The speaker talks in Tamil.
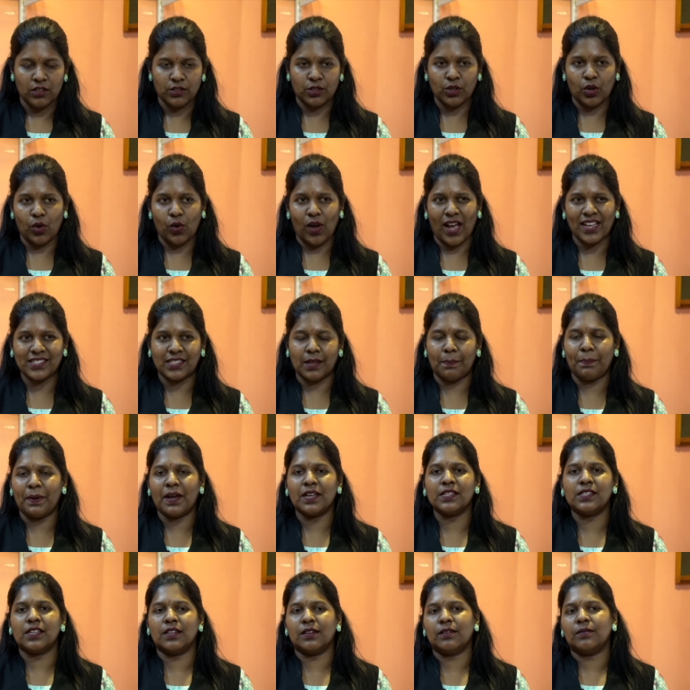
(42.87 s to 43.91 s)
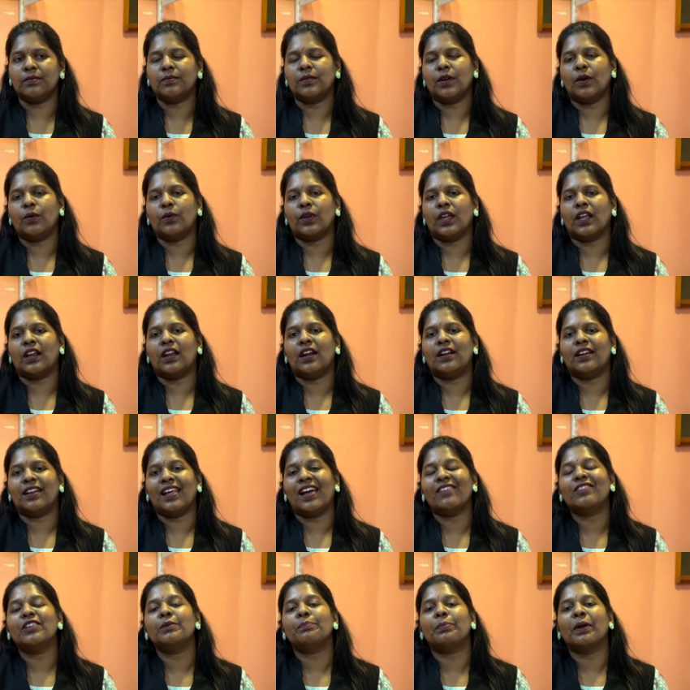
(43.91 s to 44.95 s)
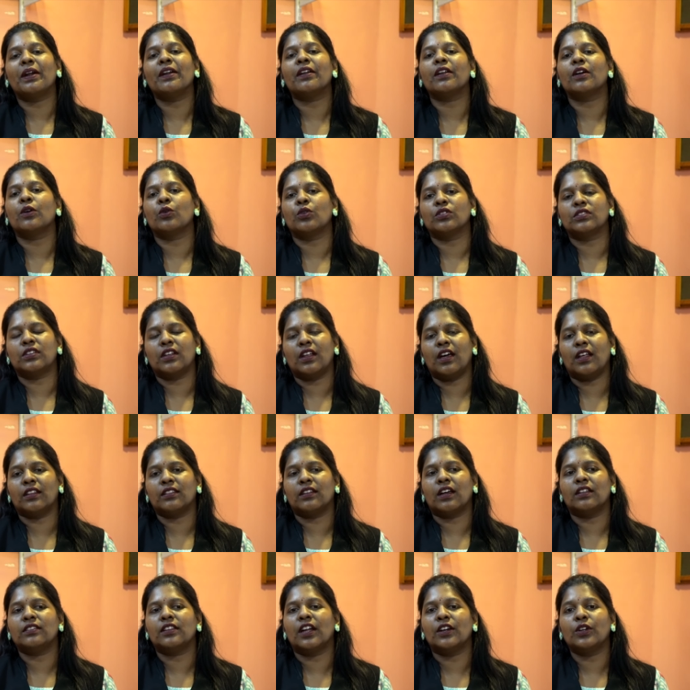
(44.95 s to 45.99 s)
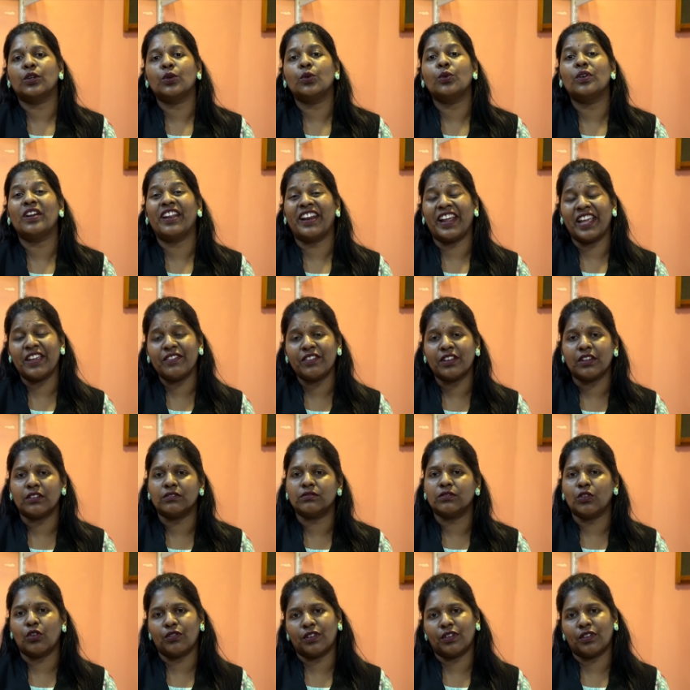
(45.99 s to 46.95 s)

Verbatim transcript: ஸோ ஆஸ் அ பர்சன் ஓகேங்களா ட்ராவல் பண்ணுற ஒருத்தராக இருந்தால் த டூ டிரைவர்